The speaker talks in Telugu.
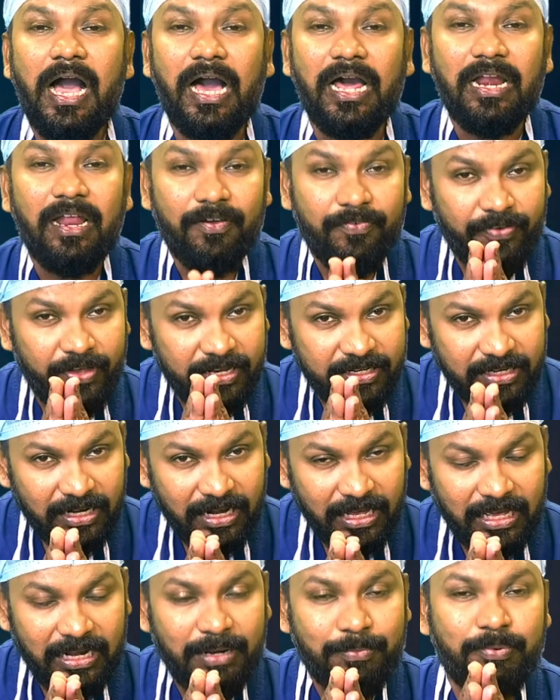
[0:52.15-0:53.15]
అలా ఫేషియల్
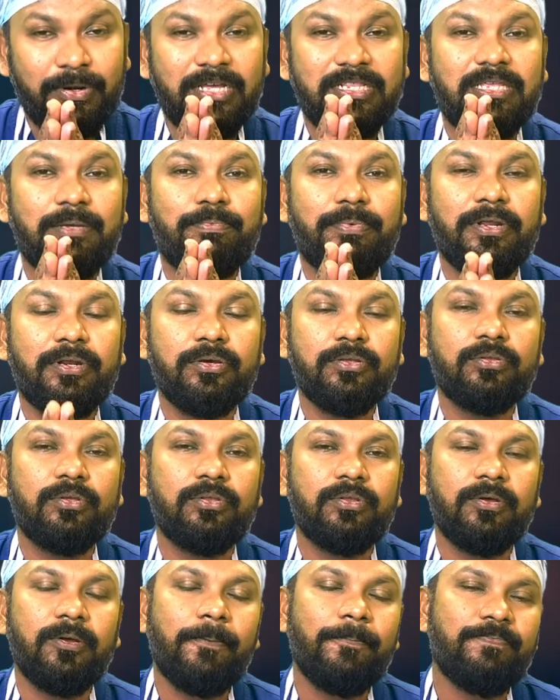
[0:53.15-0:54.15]
హెయిర్ ఎప్పుడైతే
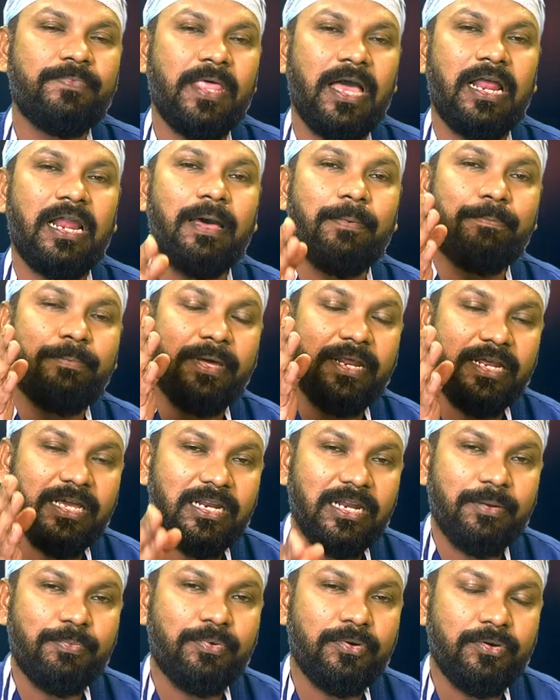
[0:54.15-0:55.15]
పెరుగుతుందో అలా
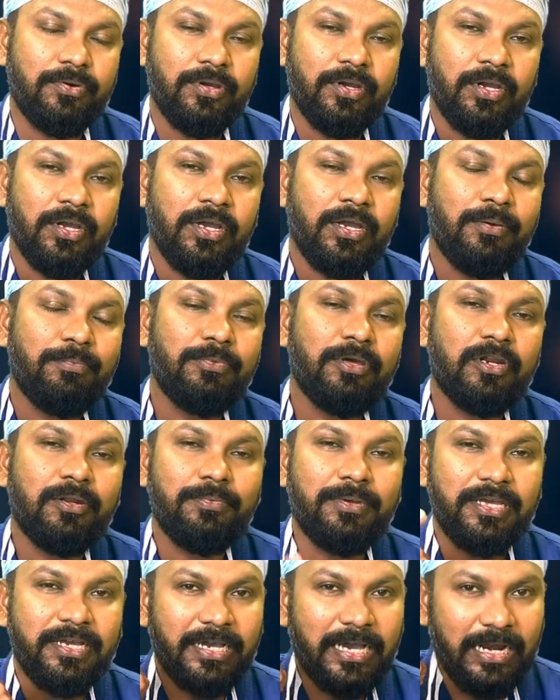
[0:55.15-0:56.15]
పెరిగినప్పుడు మీరు మీ
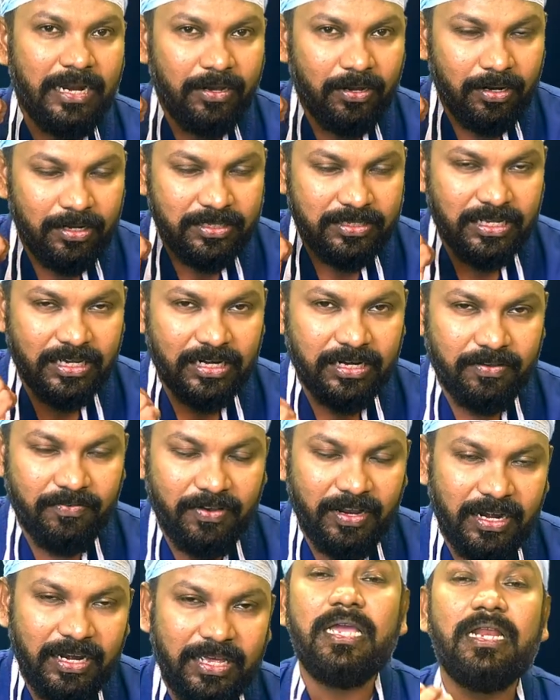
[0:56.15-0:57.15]
గైనకాలజీ దగ్గరికి
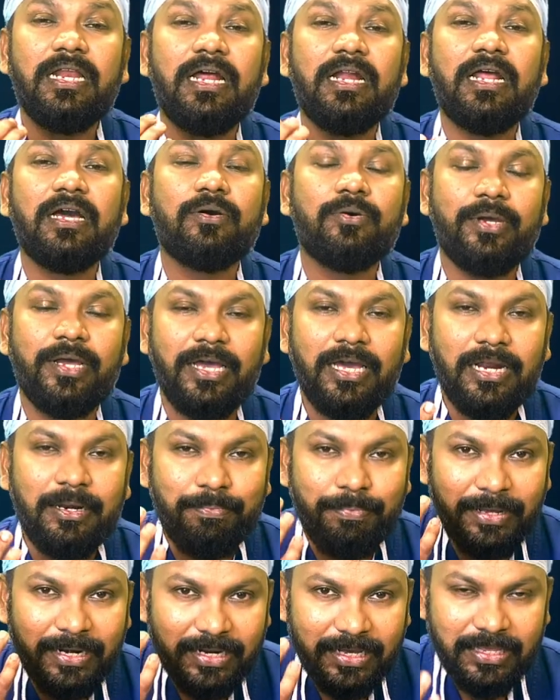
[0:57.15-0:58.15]
వెళ్ళి ఇలా నాకు హెయిర్
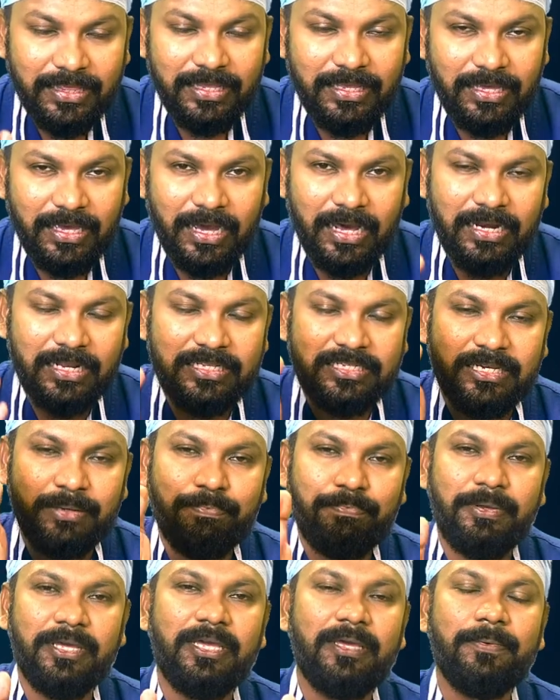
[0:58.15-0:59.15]
పెరిగింది అని
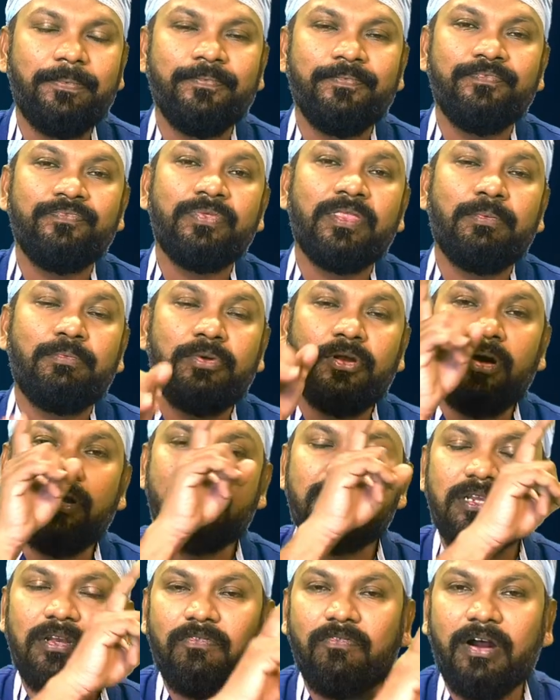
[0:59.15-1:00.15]
చెప్పి
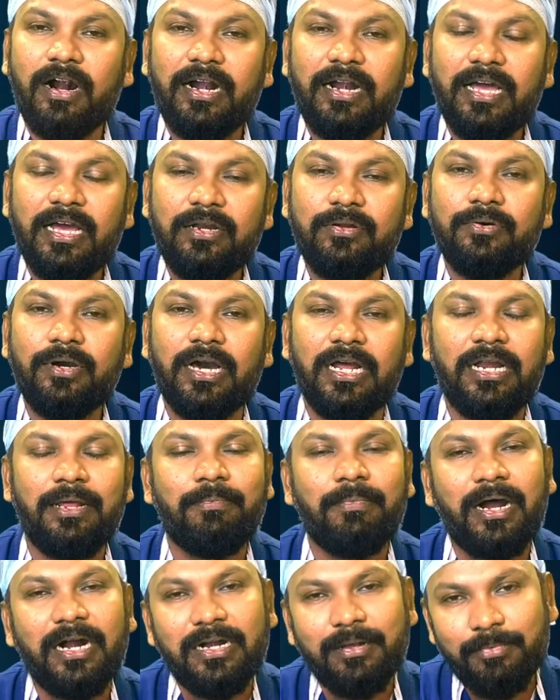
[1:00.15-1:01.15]
మినాక్సిల్ వాడాను అనే
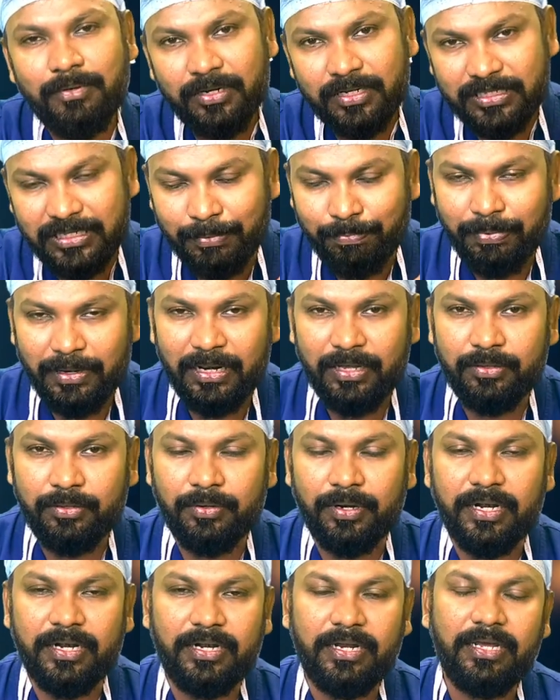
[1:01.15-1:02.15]
మాట మీరు చెప్పలేదు
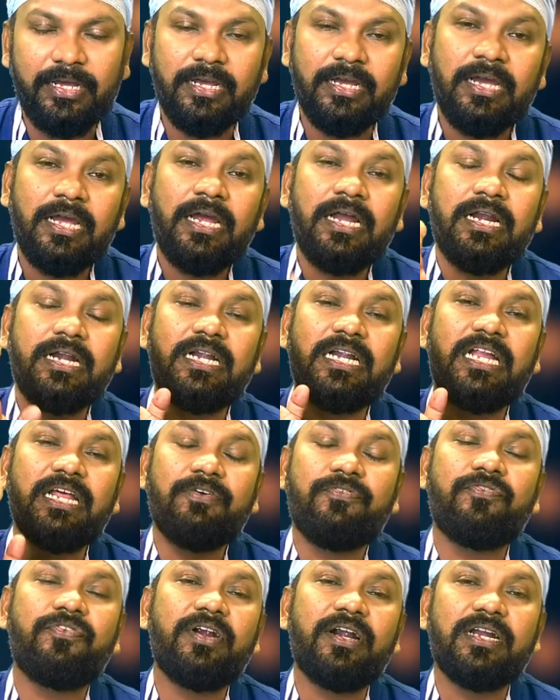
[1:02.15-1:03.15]
అంటే
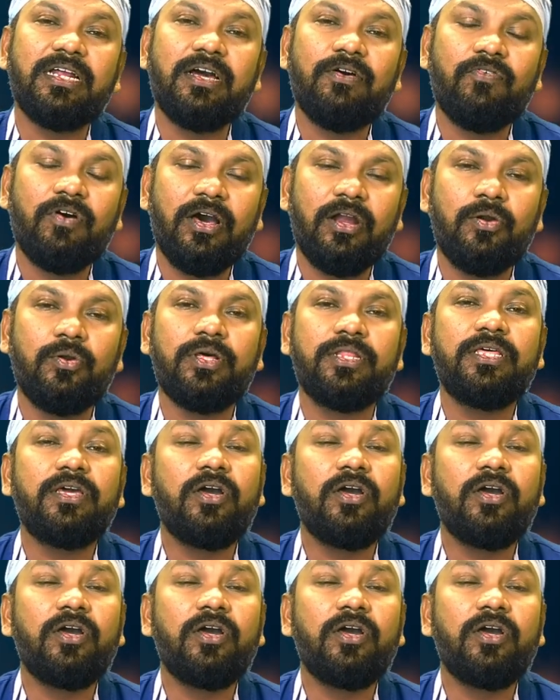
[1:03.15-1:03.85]
డెఫినెట్గా వాళ్ళు అది